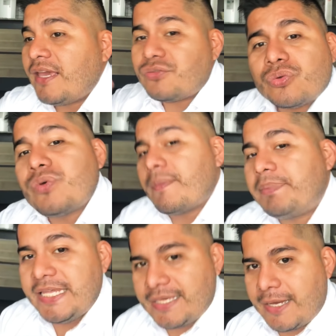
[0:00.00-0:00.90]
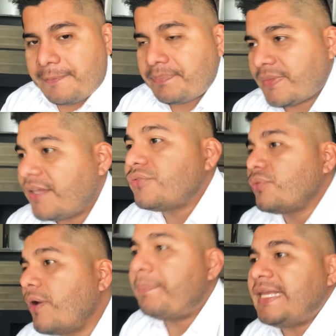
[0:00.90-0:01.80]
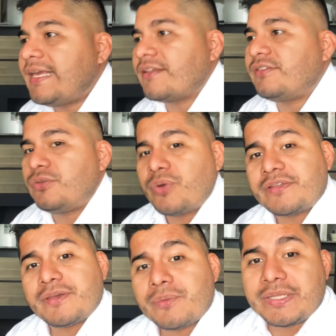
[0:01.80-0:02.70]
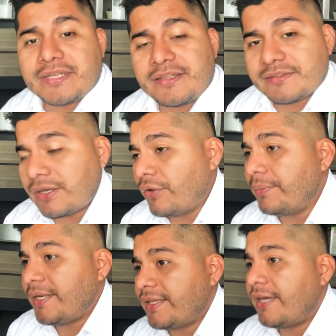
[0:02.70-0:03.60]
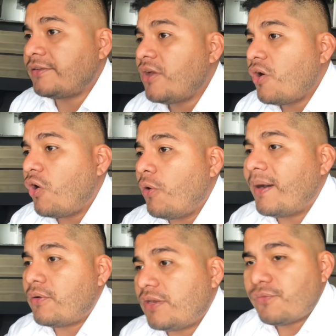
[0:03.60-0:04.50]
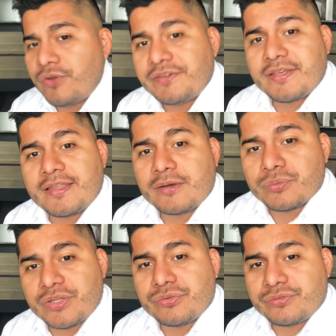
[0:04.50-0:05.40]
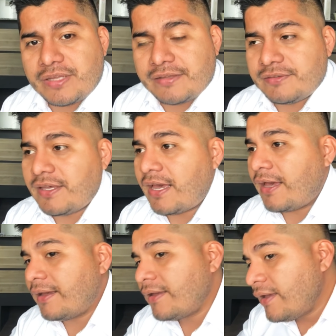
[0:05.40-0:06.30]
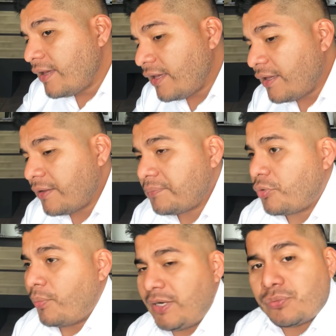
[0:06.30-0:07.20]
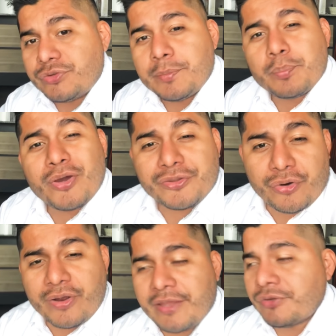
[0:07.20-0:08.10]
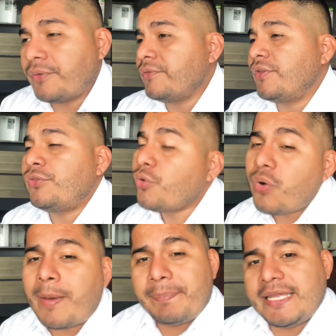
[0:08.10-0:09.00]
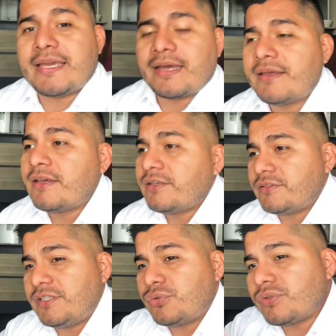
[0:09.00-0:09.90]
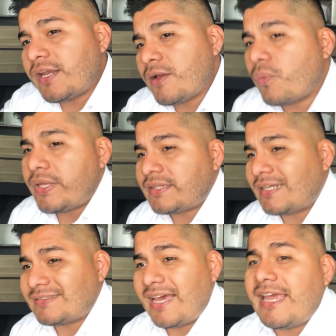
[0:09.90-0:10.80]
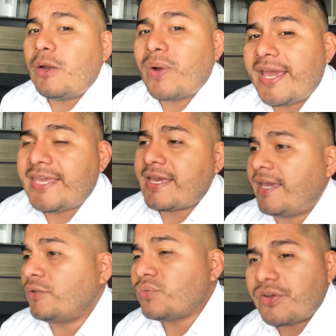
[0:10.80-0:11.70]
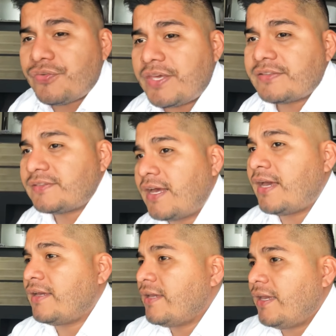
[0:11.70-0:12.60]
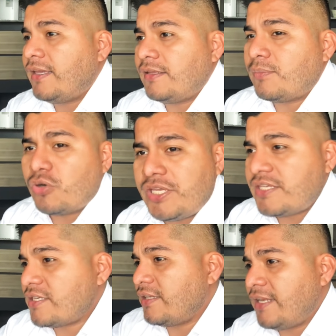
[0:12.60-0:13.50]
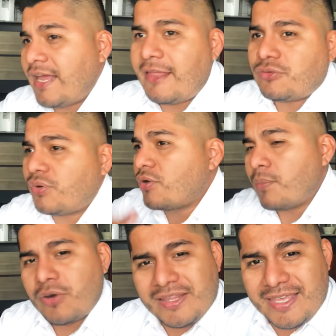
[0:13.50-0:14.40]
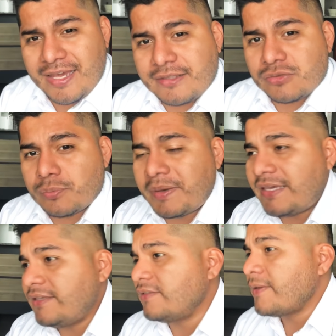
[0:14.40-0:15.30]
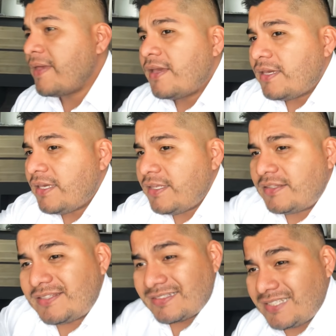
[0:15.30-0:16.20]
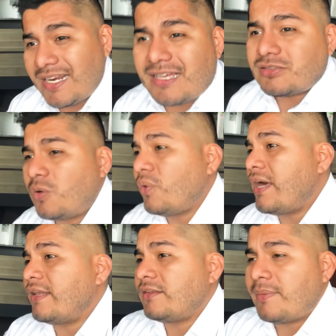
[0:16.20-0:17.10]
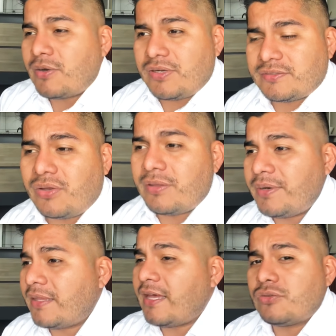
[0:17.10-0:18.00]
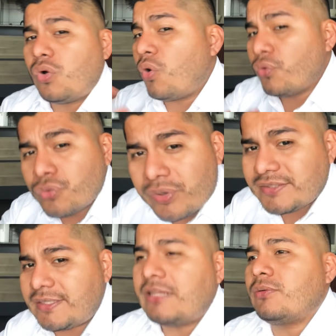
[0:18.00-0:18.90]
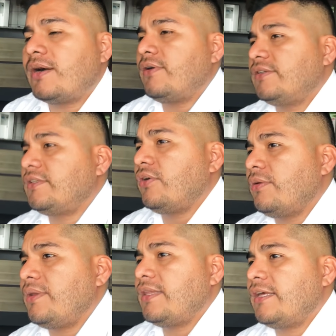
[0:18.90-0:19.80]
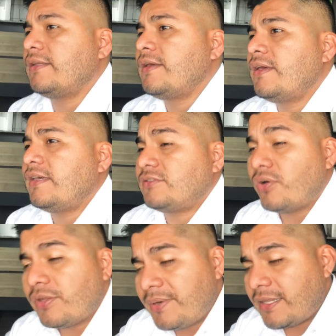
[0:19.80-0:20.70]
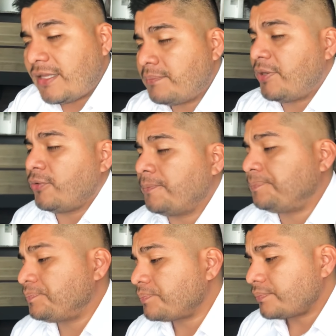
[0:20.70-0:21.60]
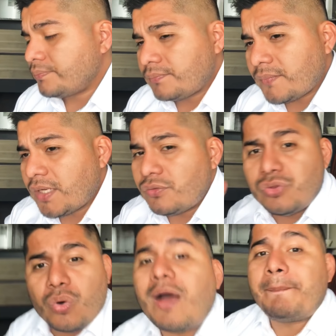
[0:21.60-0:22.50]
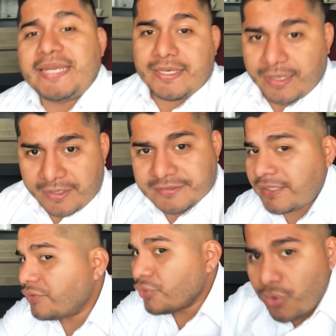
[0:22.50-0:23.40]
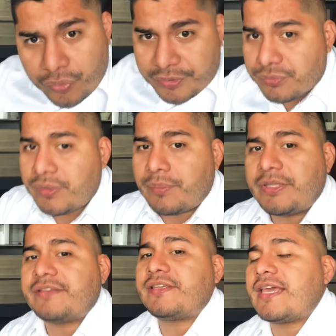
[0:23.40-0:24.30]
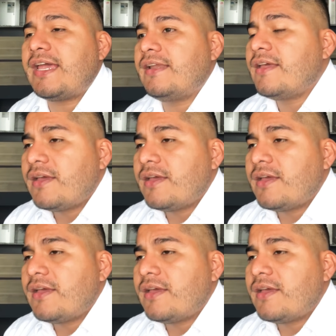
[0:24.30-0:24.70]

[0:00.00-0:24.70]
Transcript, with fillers: eso no aplica eso no aplica si tu ex se encuentra en estado de ebriedad o bajo la influencia de alguna sustancia eh, como algún tipo de droga, ¿no? No aplica. Si tú te le encuentras a él o a ella en una fiesta, en el boliche, en el antro, en como le digan en tu país, y se acerca a saludarte bajo el estado de ebriedad o no estando bajo el estado de ebriedad, estado de ebriedad, perdón, no aplica. Esta no es una buena señal,